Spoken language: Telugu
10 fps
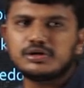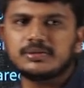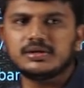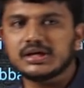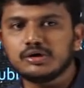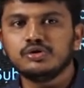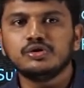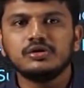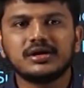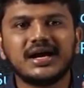మొట్టమొదలు
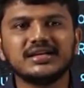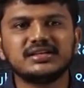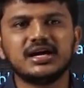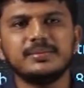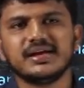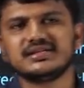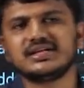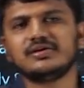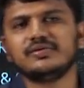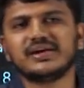రాజీనామా
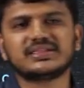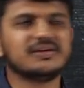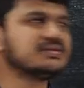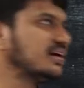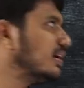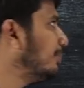చేసినటువంటి వ్యక్తి ఎవరు అంటే